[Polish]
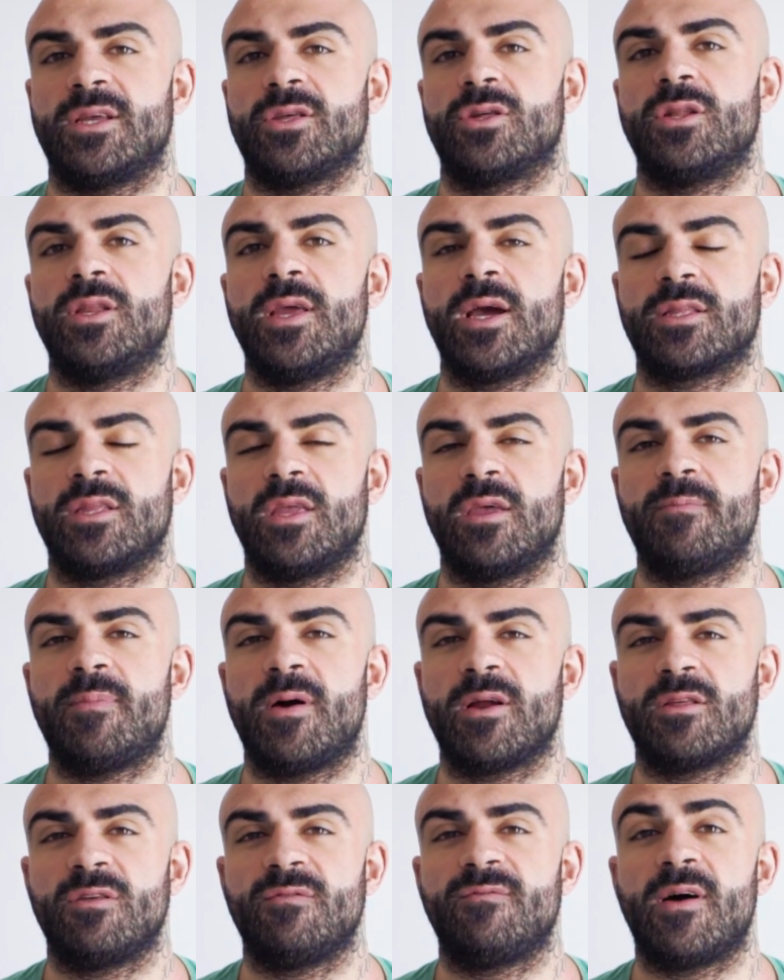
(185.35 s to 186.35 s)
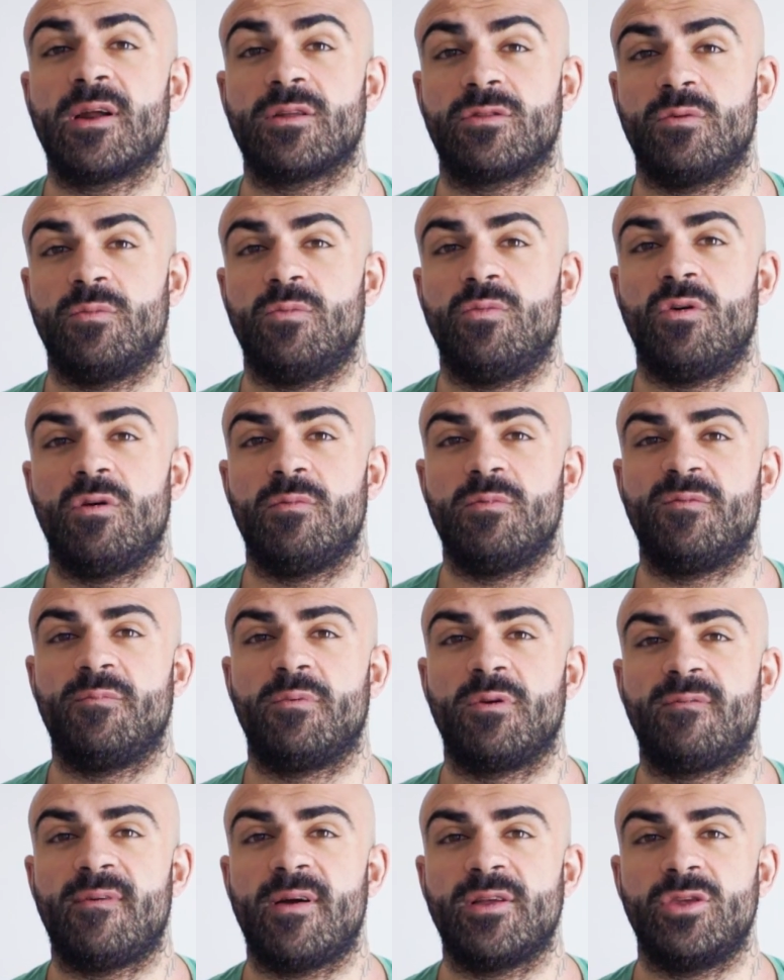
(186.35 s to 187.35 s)
czyli jak najbardziej warto byłoby
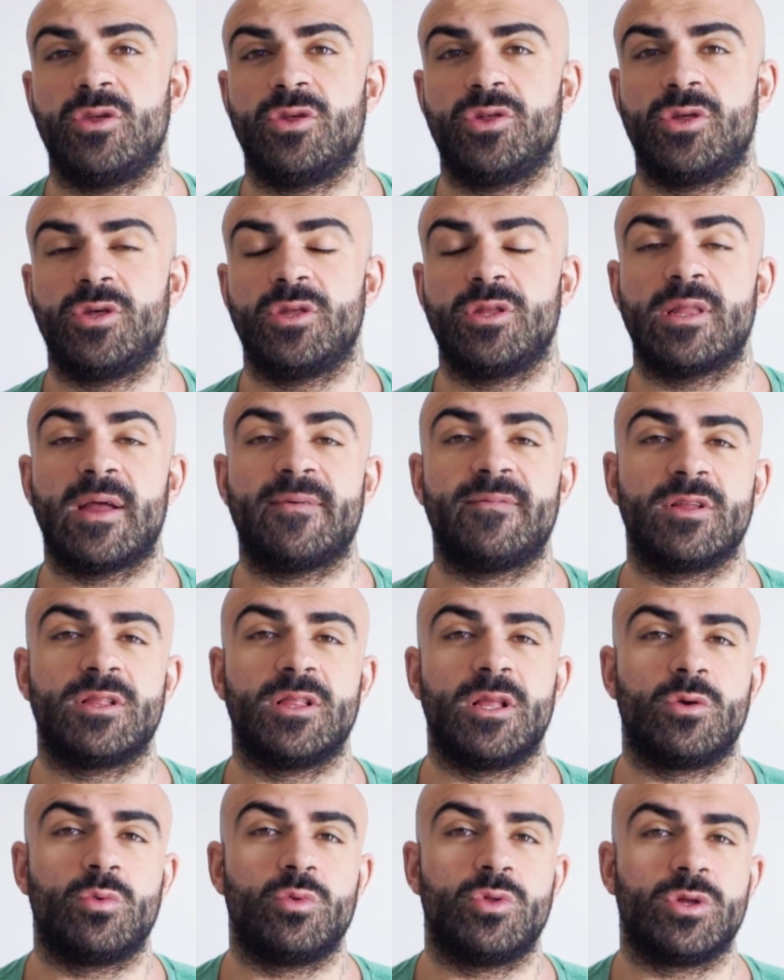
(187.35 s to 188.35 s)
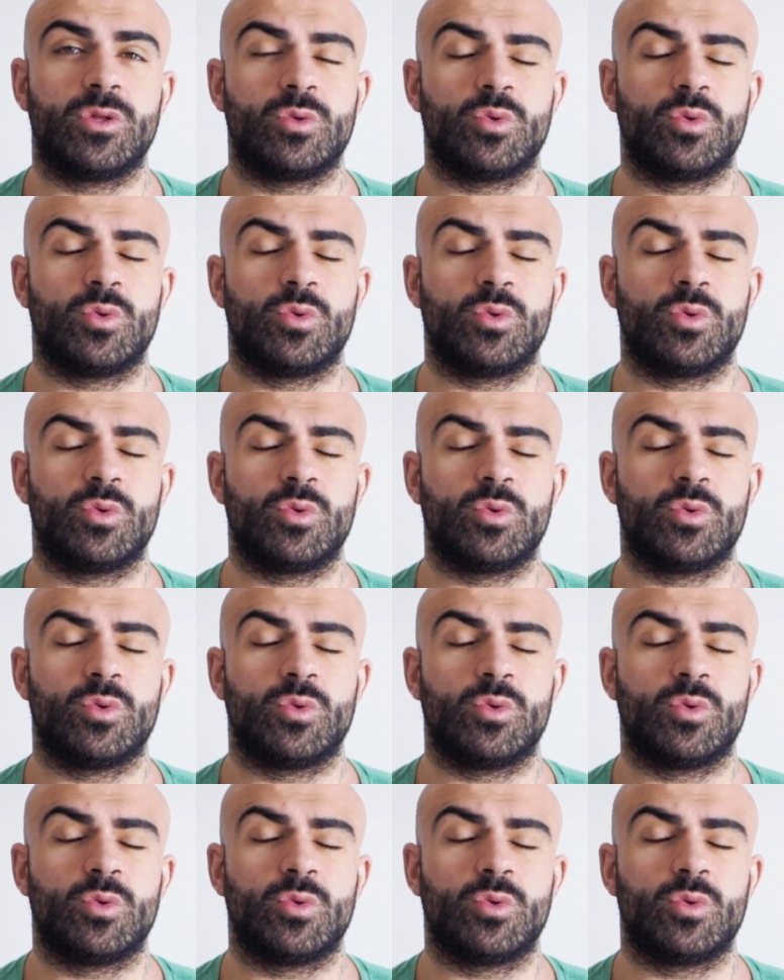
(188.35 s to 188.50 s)
wprowadzić nawet dla ludzi,